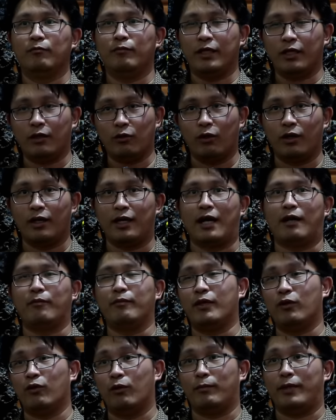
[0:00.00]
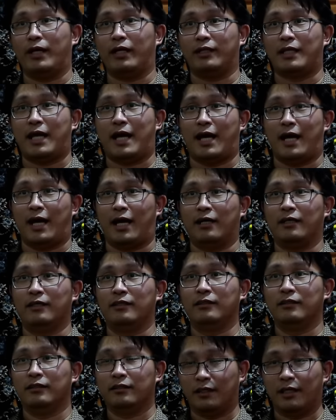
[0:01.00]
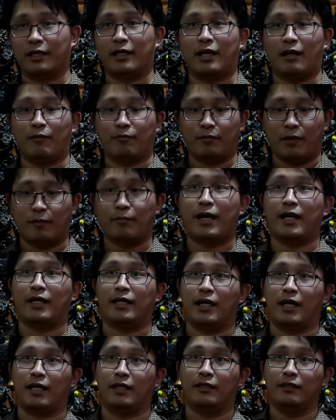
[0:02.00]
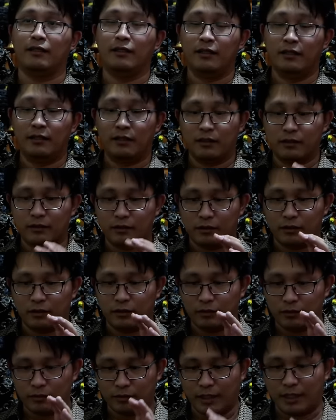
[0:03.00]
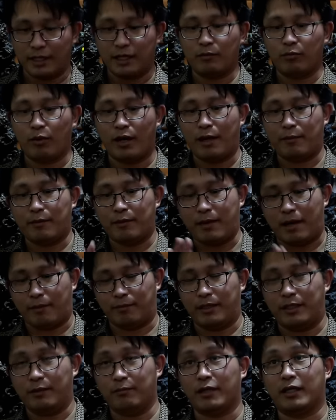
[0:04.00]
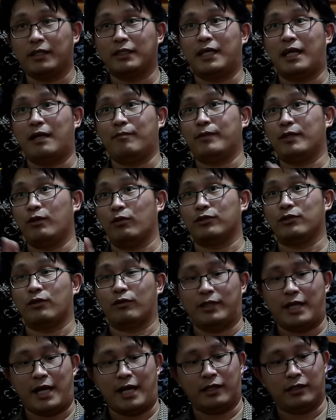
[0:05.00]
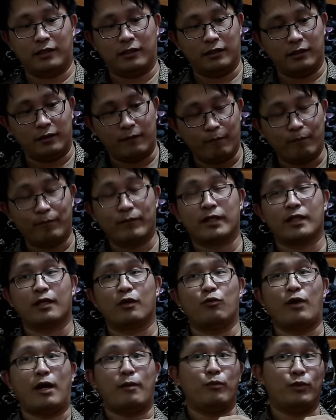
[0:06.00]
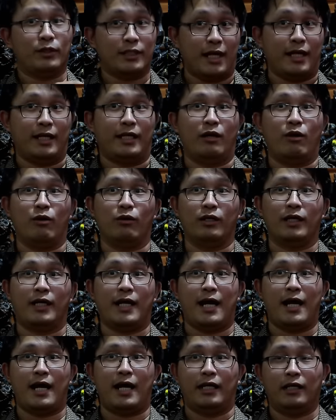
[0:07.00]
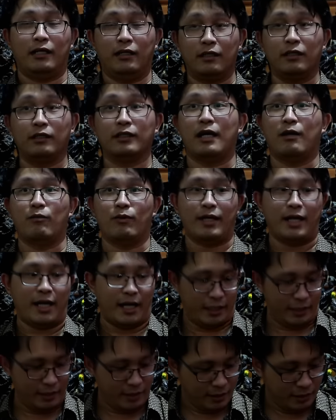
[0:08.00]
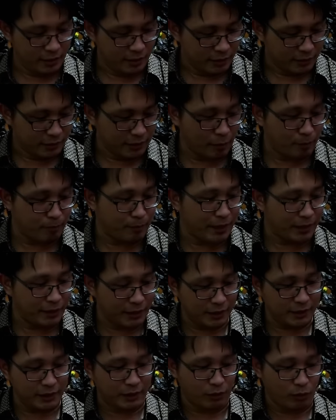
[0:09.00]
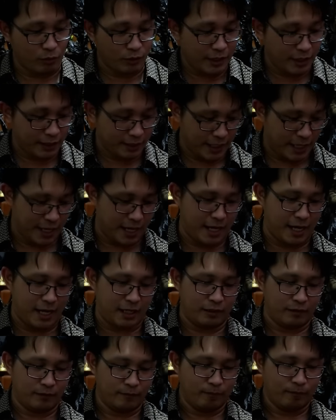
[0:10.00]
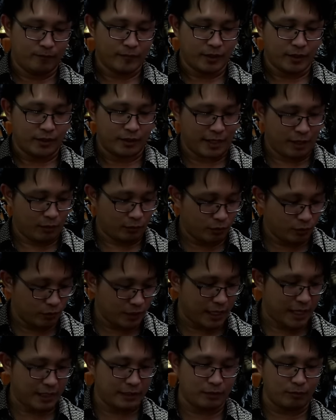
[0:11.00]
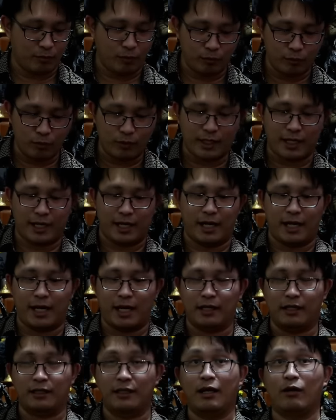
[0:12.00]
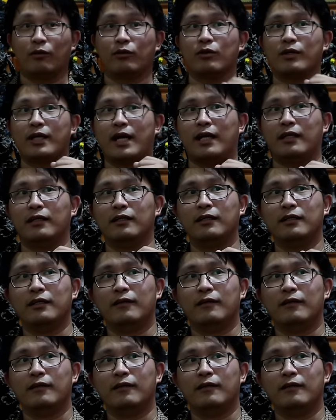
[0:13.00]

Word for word: มีคนรัก มีคนเมตตา นะครับ ประมาณนั้นดังนั้นพอเราเป็นแบบนี้มันก็จะได้ประโยชน์2อย่างคือวางบูชาในห้องก็ได้ หรือถ้าวันไหนจำเป็นที่จะต้องเดินทางไปพบลูกค้าแล้วต้องการจะพบลูกค้าแล้วต้องการ